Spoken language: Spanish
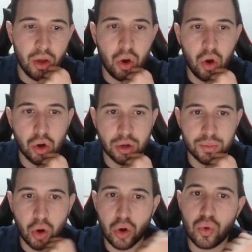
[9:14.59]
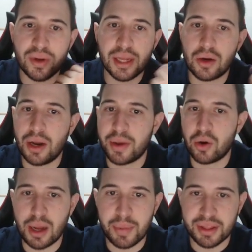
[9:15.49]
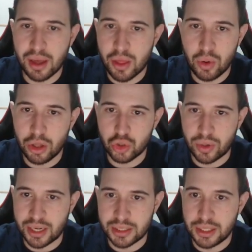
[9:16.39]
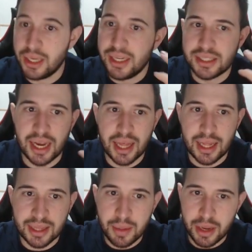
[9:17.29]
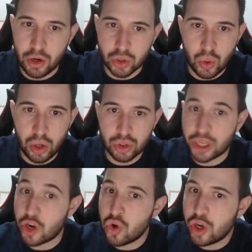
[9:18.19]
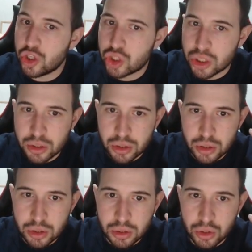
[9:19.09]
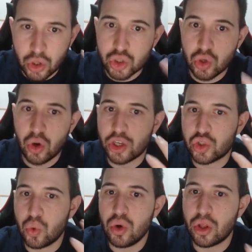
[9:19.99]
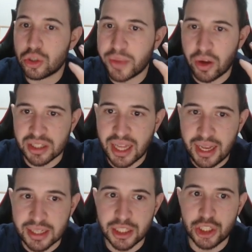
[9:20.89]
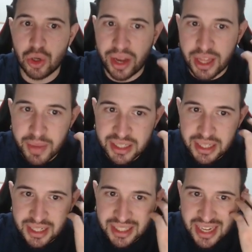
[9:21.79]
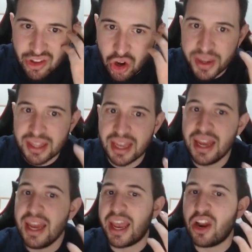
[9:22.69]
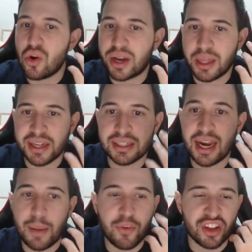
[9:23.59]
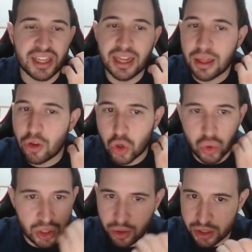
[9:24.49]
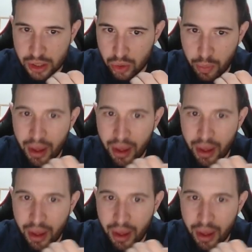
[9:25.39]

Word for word: Orn. Orn cuenta con la mejor capacidad de duelo de su clase. Se le dan también los duelos que no es no solo es uno de los mejores tanques, sino que además eh, se entromete en lo que debería ser la fortaleza de los luchadores del top.